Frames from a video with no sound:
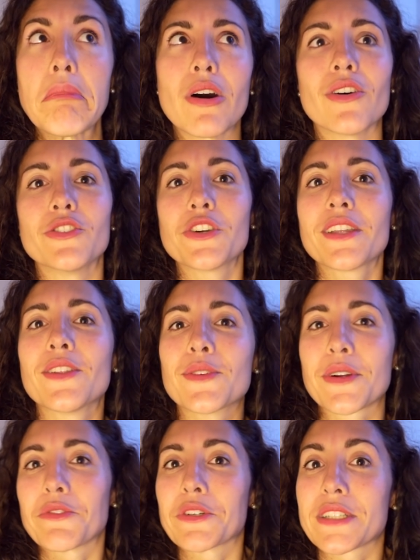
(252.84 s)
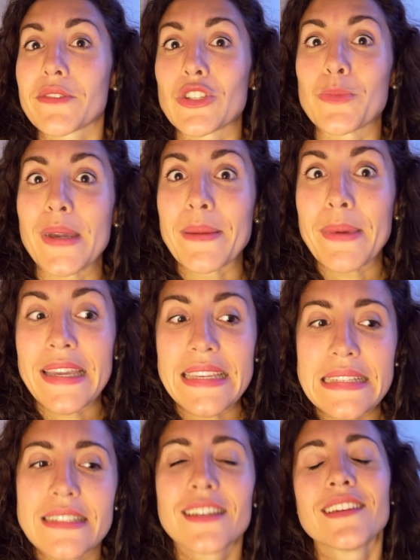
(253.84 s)
ho già detto che forse faccio
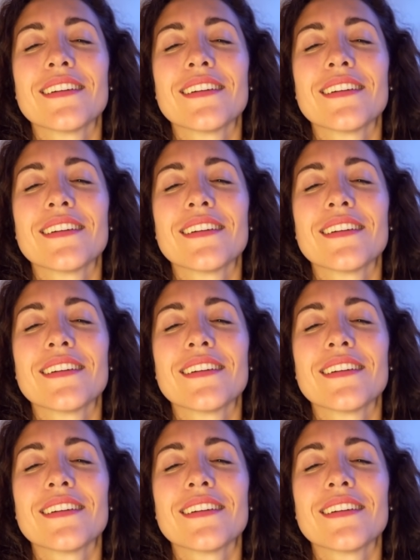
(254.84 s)
backpacking,